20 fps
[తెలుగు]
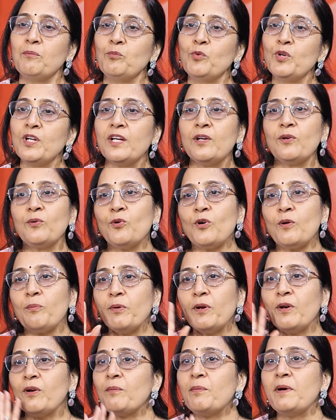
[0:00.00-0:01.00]
మురికి
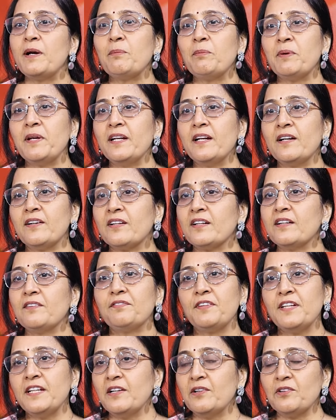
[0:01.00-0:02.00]
కోపంలో పడిపోయినట్టుగా
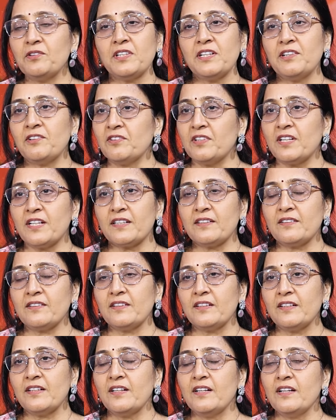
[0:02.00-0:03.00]
ఫీల్ అవుతూ ఉంటారు
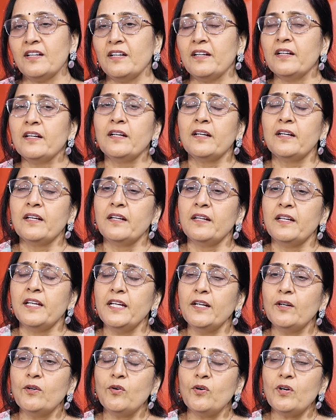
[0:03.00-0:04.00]

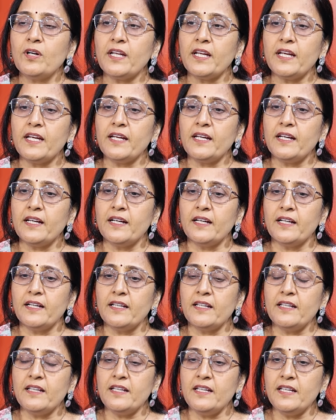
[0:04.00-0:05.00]
ఇంకోటి
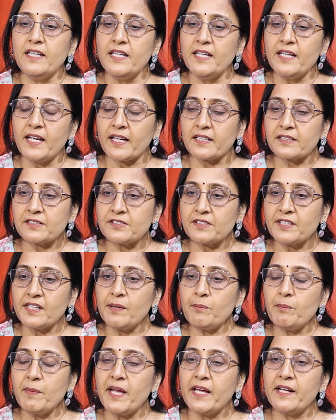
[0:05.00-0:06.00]
ఈ ఎక్స్ట్రా
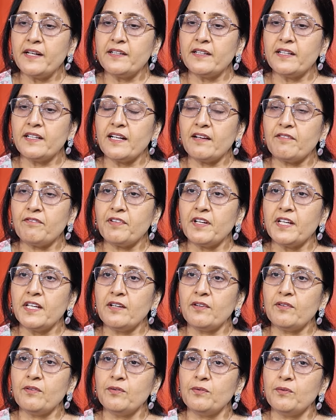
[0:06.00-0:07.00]
మ్యారిటల్
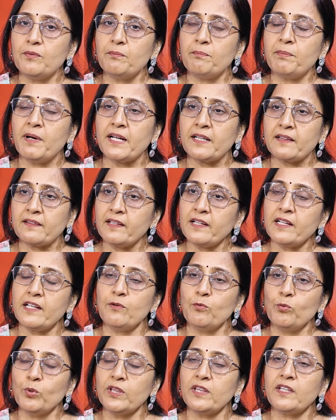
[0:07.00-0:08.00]
ఎఫైర్
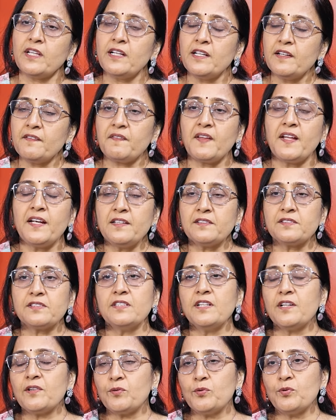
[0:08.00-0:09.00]
భర్తకి ఉందని
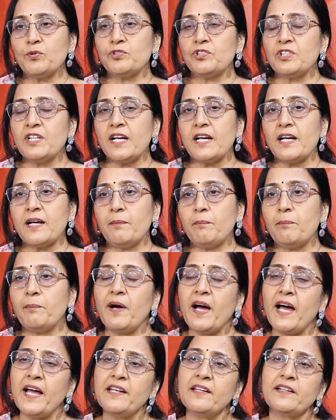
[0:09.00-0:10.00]
తెలిసిన రోజున
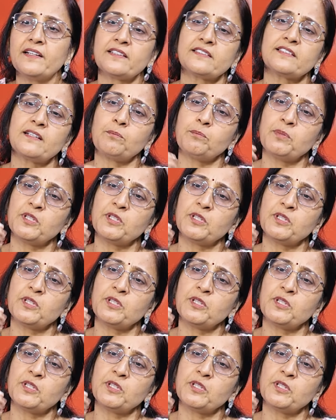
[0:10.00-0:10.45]
భార్యకు అసలు